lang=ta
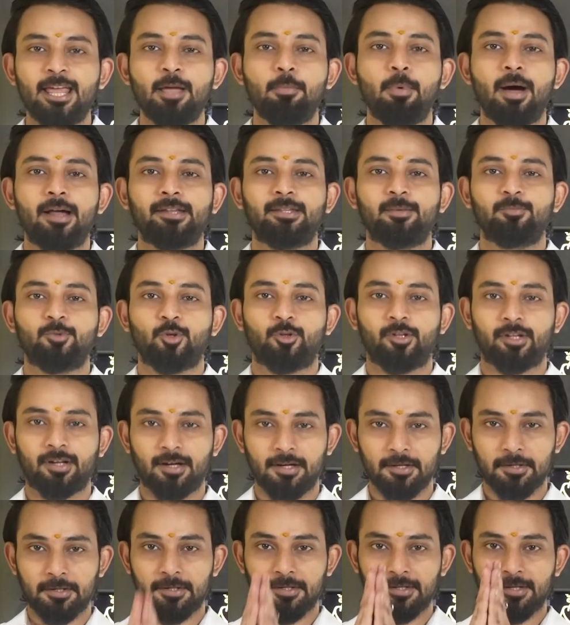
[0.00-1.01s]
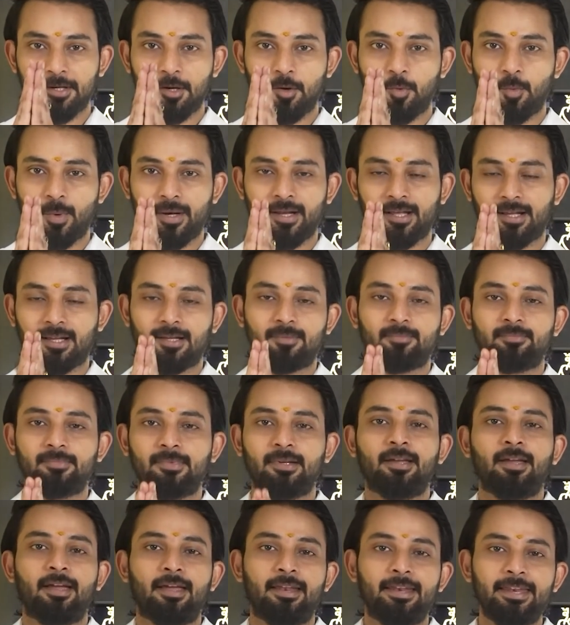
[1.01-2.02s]
இளையபாரதம் சொந்தங்களுக்கு வணக்கம்
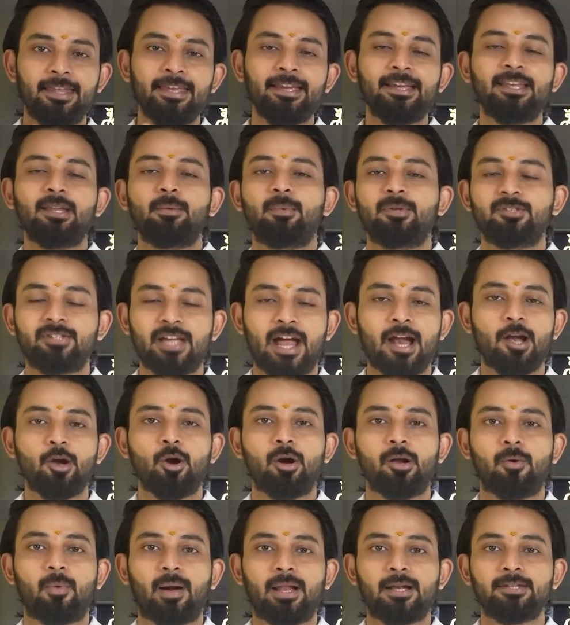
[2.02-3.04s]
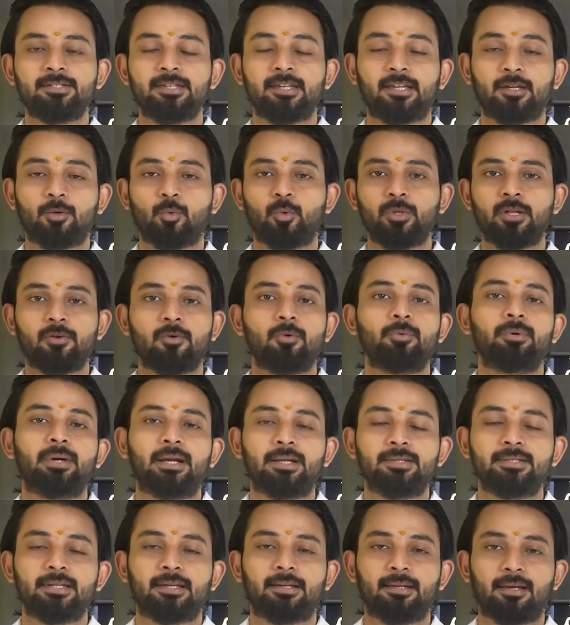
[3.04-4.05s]
நீங்கள் நம்ம சேனலோட வளர்ச்சிக்கு உதவணும்னு
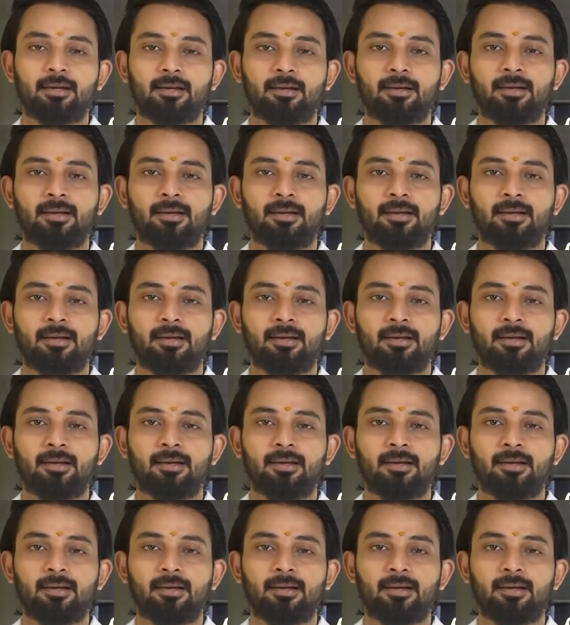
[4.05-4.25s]
நினச்சிங்கன்னா